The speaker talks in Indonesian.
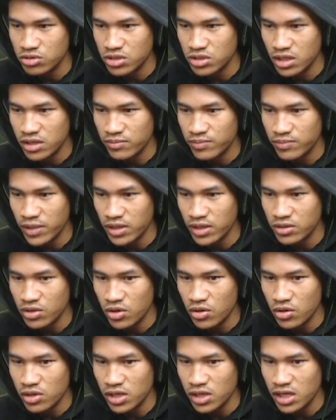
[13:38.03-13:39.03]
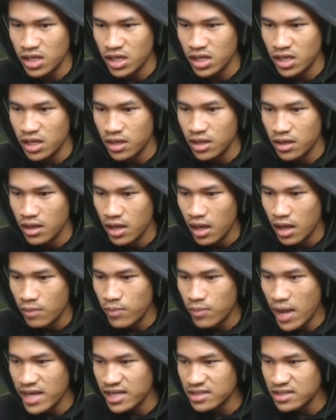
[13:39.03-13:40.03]
inventory.
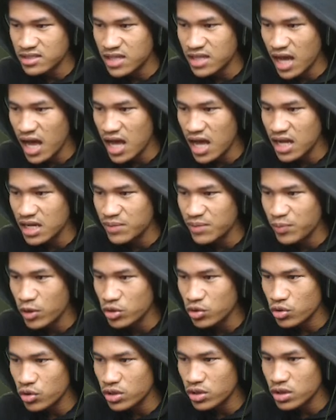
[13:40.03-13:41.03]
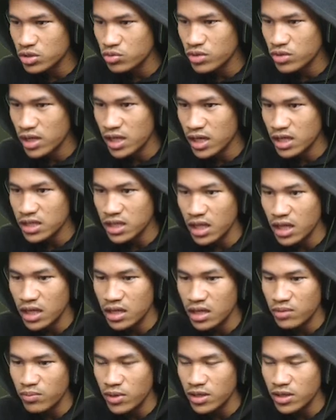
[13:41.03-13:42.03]
Banyak sekali fotonya sudah. Kita
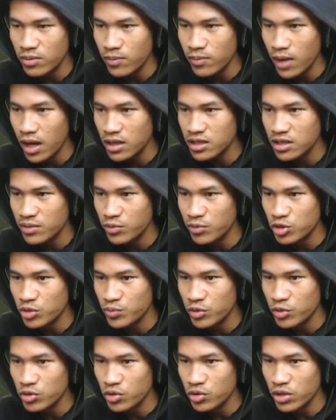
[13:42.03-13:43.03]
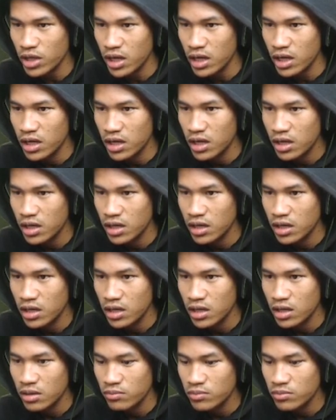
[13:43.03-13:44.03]
tadi banyak banget ya foto-foto ya.
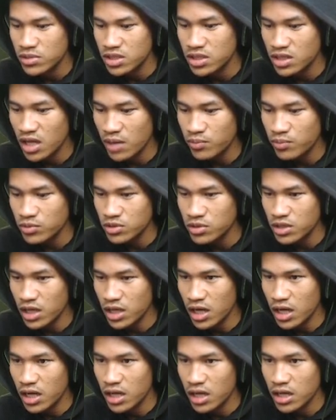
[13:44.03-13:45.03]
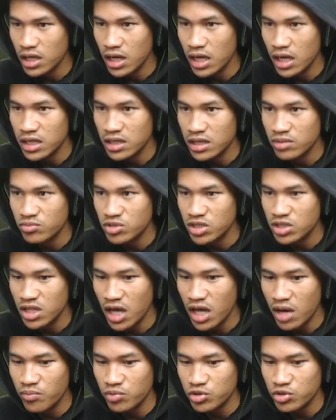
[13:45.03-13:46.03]
Bisa dihapus nggak? Nggak ada yang bisa
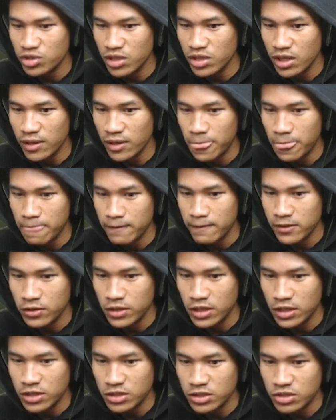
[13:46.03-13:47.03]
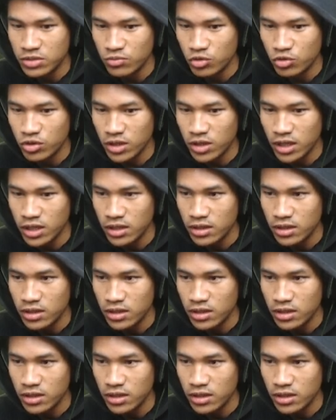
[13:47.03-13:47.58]
dihapus ya. Yaudah, semoga.